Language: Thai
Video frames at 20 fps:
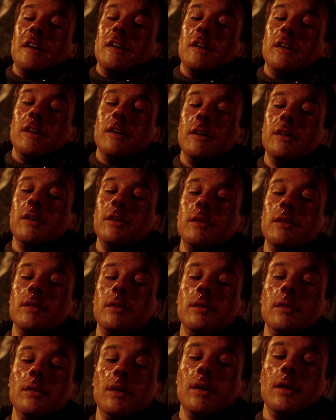พูดขึ้นมาว่า
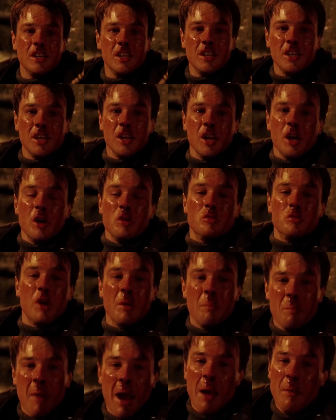อย่าลืม
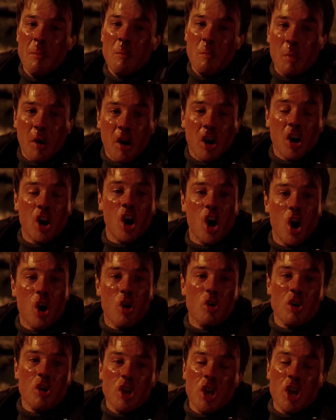สิว่านายเป็นใคร